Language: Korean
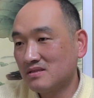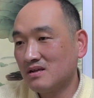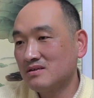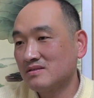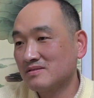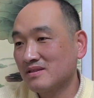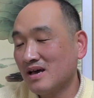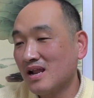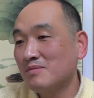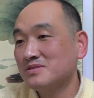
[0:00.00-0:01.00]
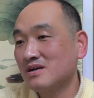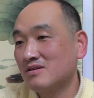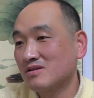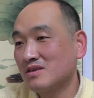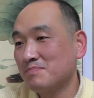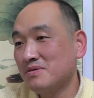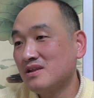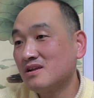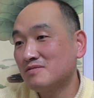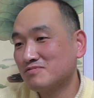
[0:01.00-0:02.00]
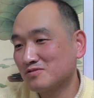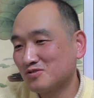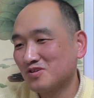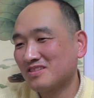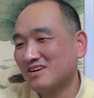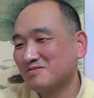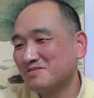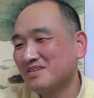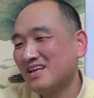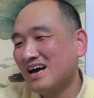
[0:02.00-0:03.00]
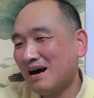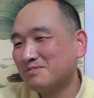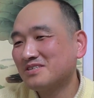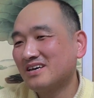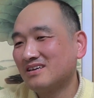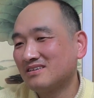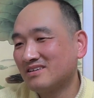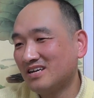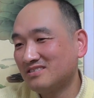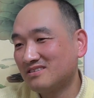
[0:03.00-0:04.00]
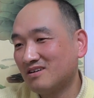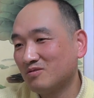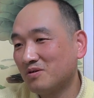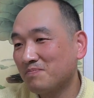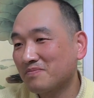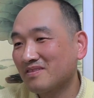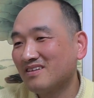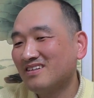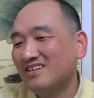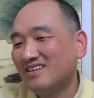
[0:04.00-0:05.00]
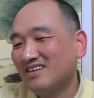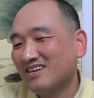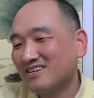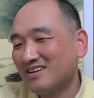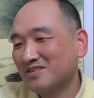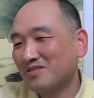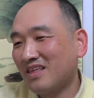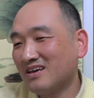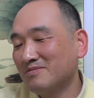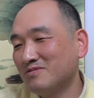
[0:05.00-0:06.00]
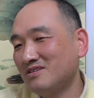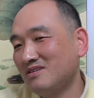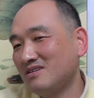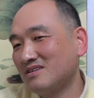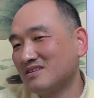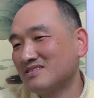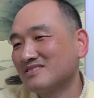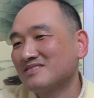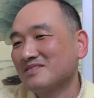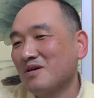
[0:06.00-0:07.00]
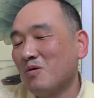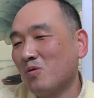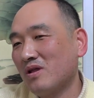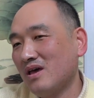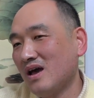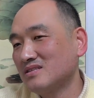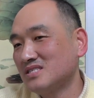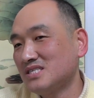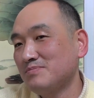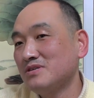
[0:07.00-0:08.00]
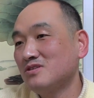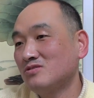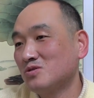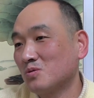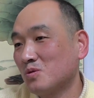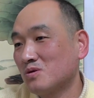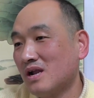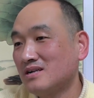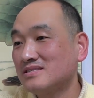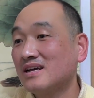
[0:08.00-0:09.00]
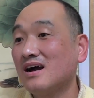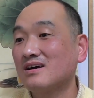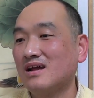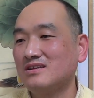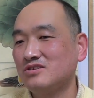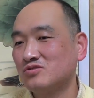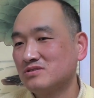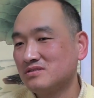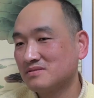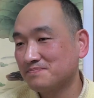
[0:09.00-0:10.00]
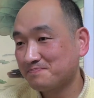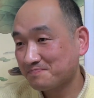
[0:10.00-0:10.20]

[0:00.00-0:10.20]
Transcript: 때는 네. 할아버지가 이렇게 피리를 불어주셨다고 아버지가 예, 일하시더라고요. 그래서 대금을 올해 한 12년 정도는 할 생각을 하는 이유는